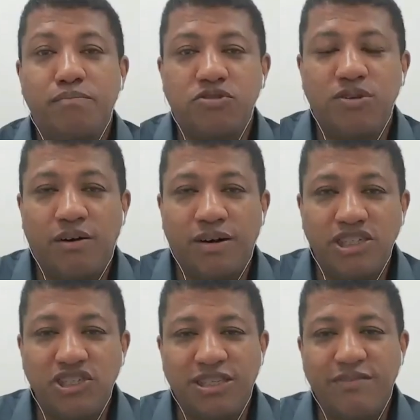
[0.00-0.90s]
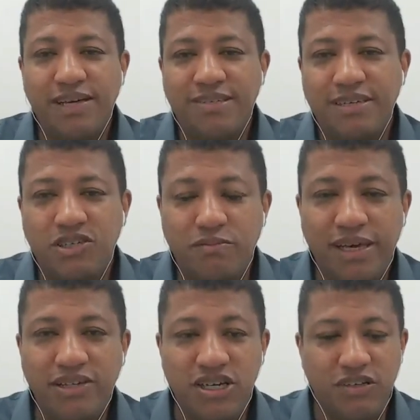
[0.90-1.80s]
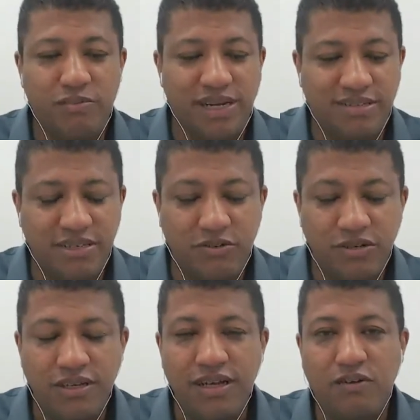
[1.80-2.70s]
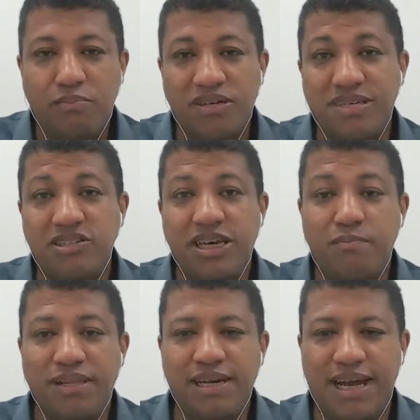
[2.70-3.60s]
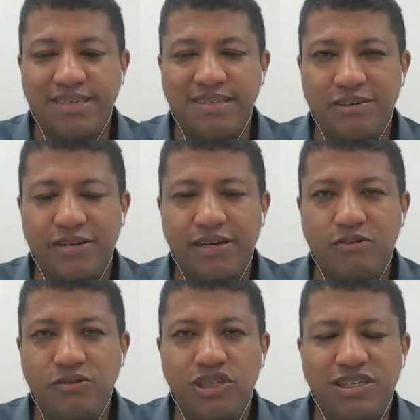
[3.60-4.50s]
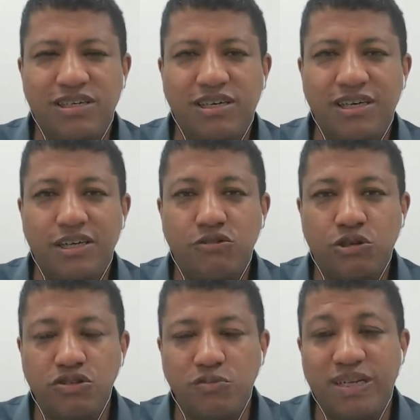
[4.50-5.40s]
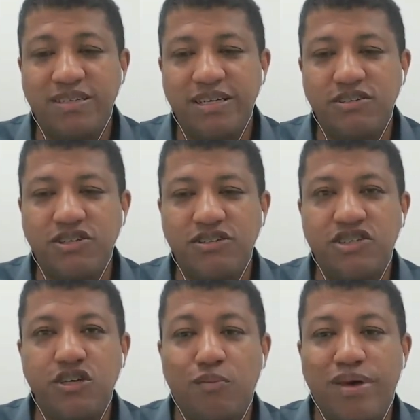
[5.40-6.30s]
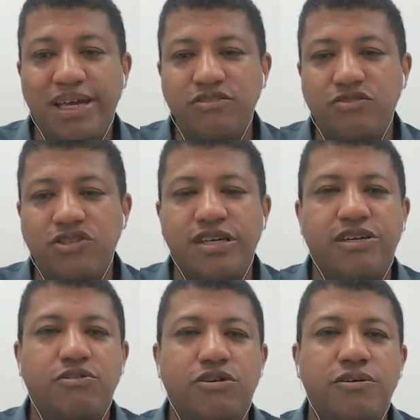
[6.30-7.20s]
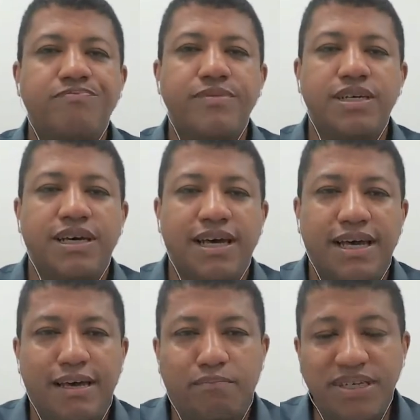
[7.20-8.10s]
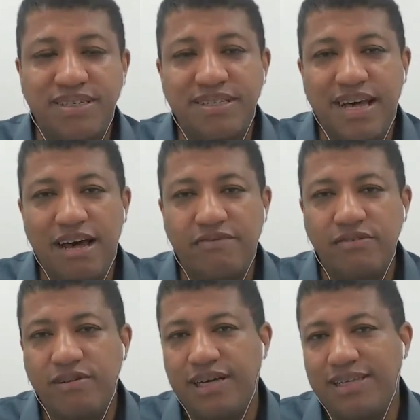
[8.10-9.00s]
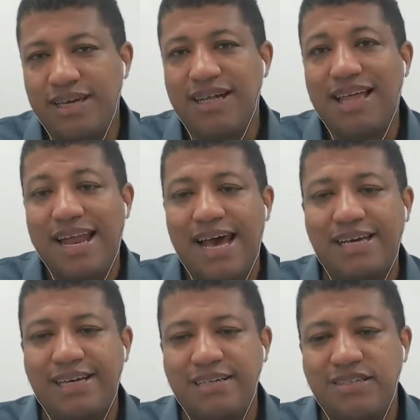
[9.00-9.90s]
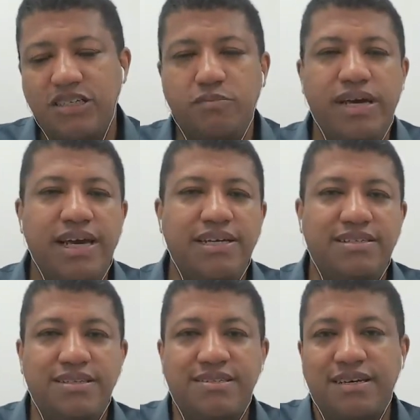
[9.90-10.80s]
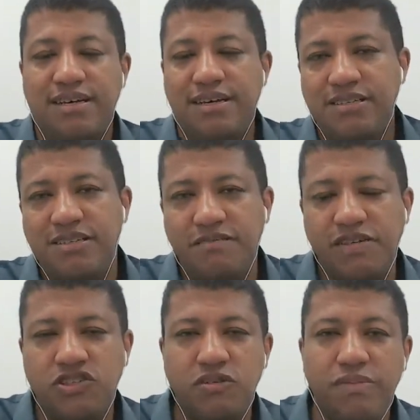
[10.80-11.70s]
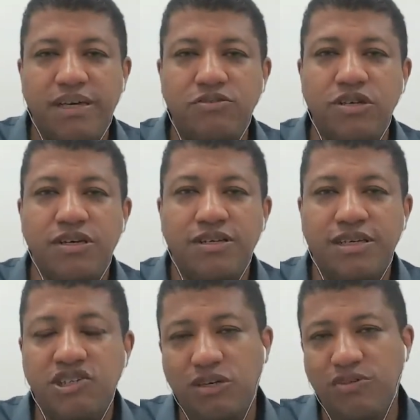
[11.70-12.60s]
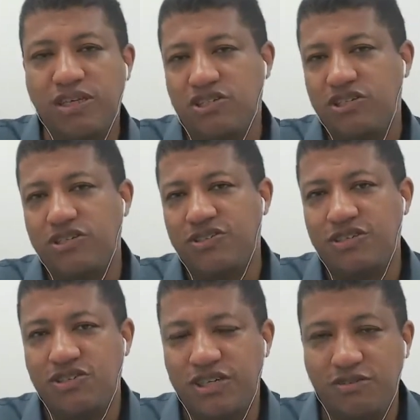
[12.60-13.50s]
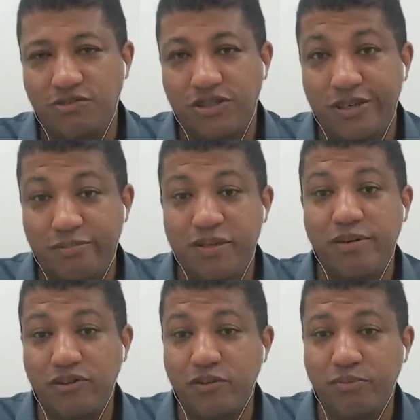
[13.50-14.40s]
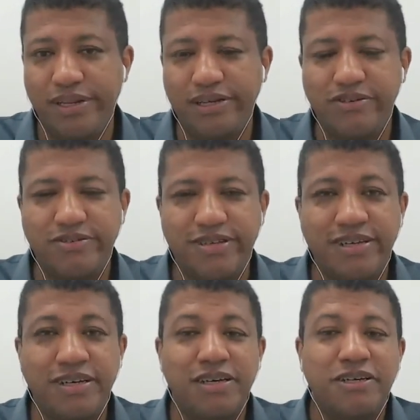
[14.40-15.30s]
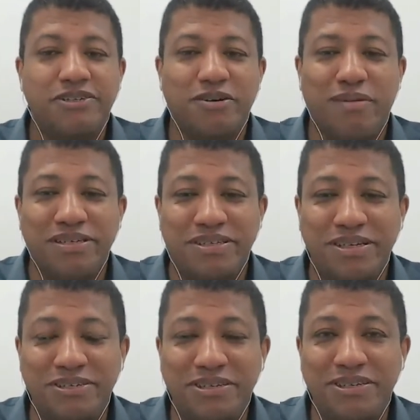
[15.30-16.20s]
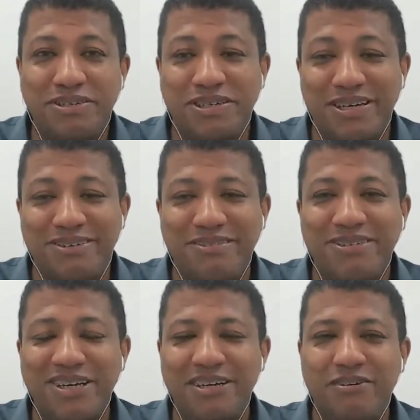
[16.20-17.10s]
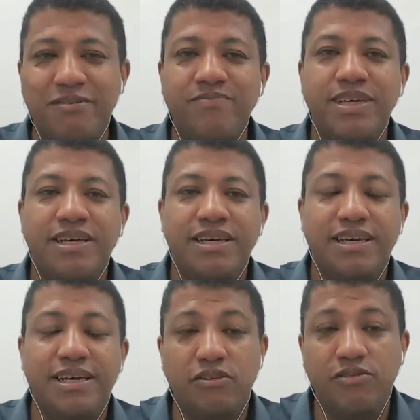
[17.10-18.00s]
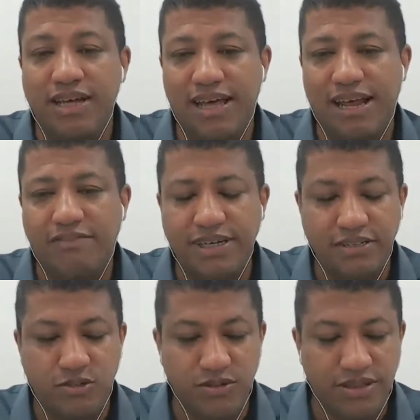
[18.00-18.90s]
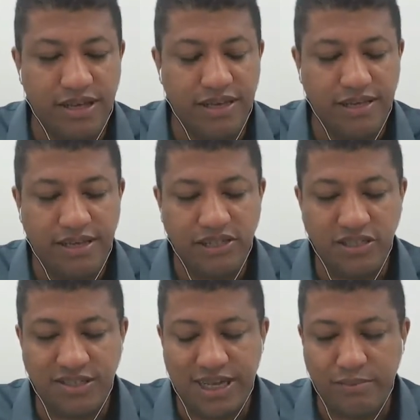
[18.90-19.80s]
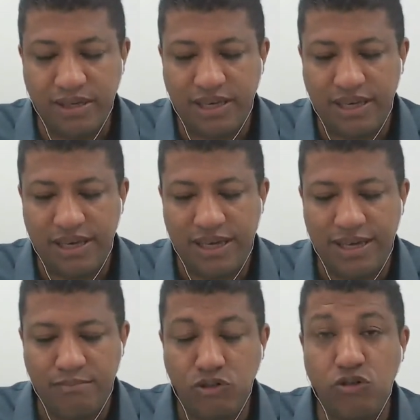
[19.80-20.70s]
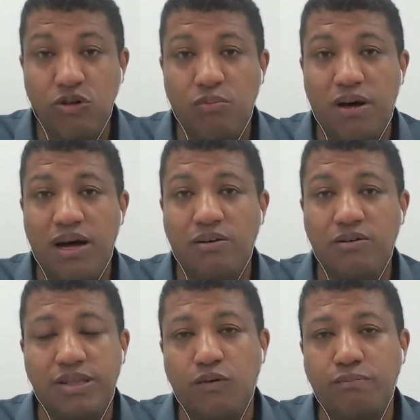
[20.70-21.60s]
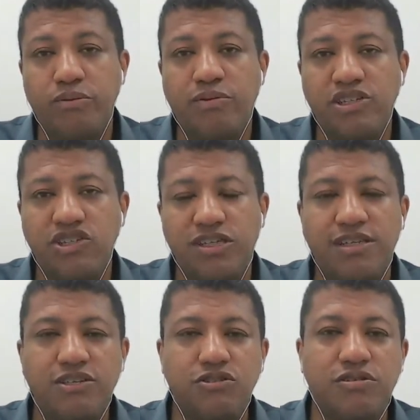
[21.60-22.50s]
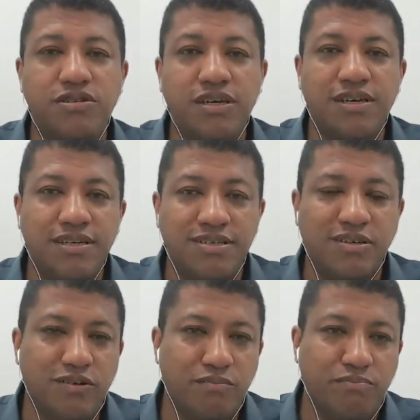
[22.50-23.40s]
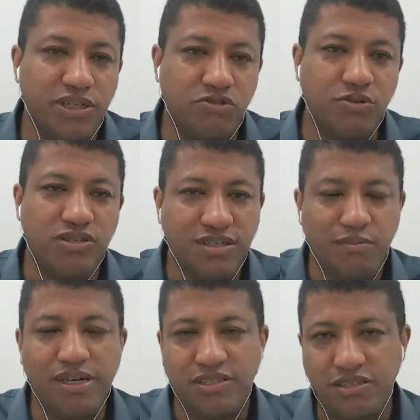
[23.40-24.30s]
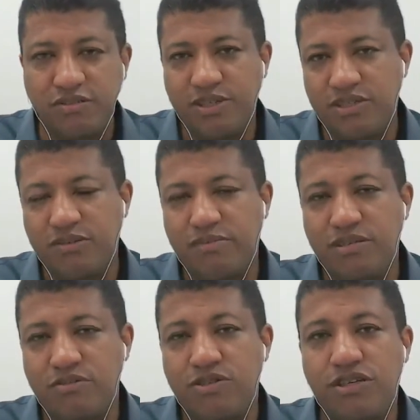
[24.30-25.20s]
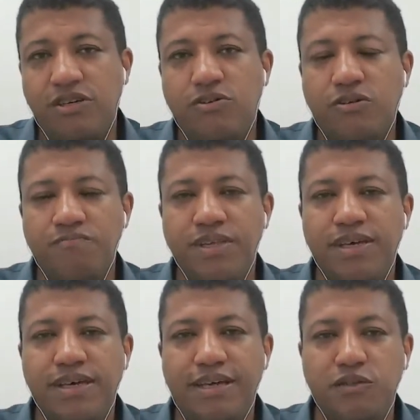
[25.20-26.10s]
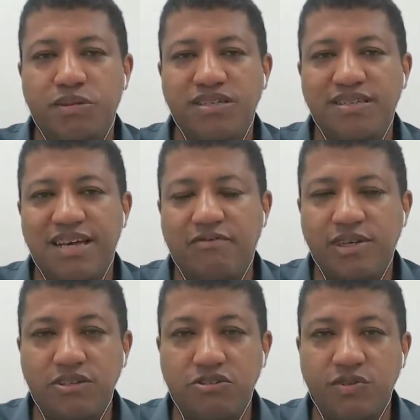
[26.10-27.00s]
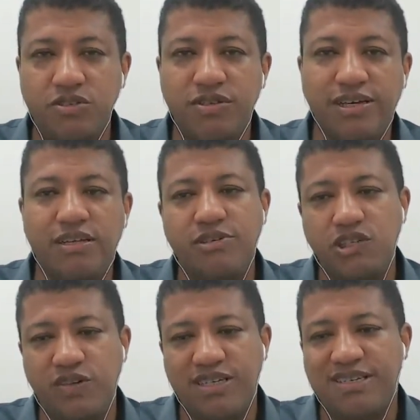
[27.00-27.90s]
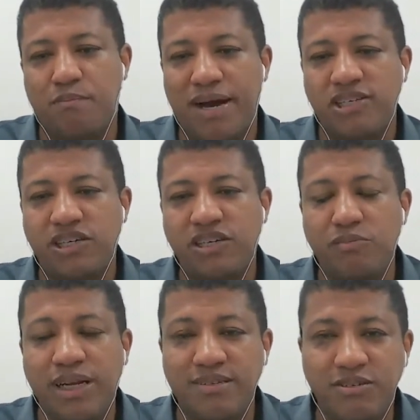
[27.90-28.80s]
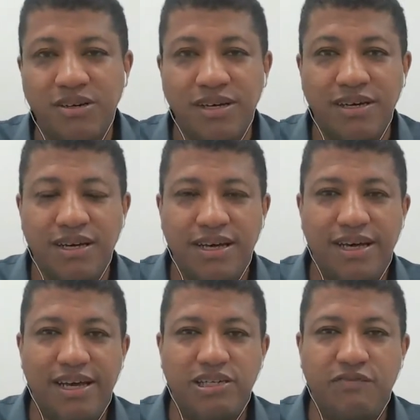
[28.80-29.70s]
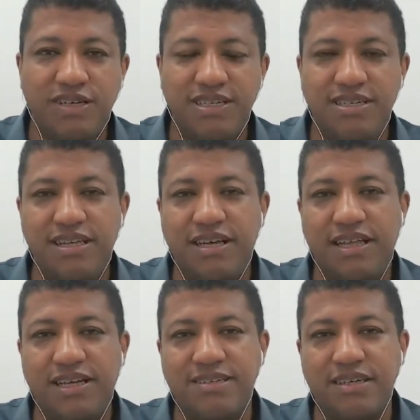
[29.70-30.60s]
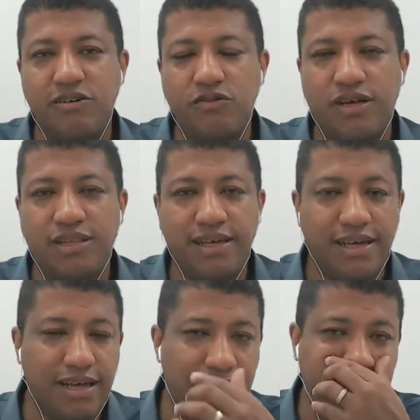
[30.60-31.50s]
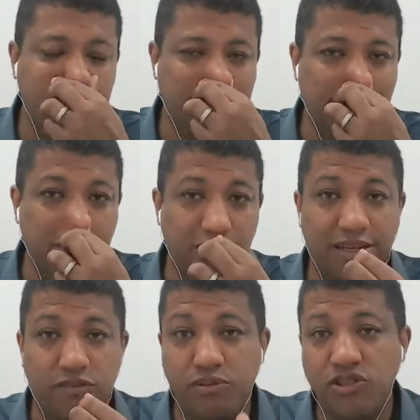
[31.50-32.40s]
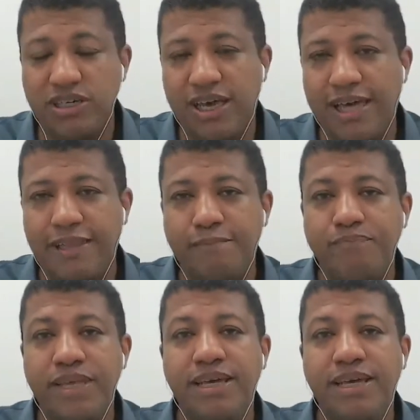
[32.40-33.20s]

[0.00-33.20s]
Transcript: Pessoal, a gente teve recentemente aqui no Brasil um processo de repatriação, né? Onde todos os brasileiros que tinham bens no exterior é, precisavam é, declarar né, esses bens, essa, esses investimentos, que tinha muita gente que tinha dinheiro no exterior, principalmente os políticos, né? Tinham bastante dinheiro no exterior e não declarava isso. Né? E a gente sabe que é muito normal, até o público que a gente atende hoje, são pessoas que têm bastante investimento no exterior e eles precisavam resolver isso daí. Então a gente fez essa parte aqui no Brasil, é, de fazer essa declaração, até anexar isso lá no imposto de renda.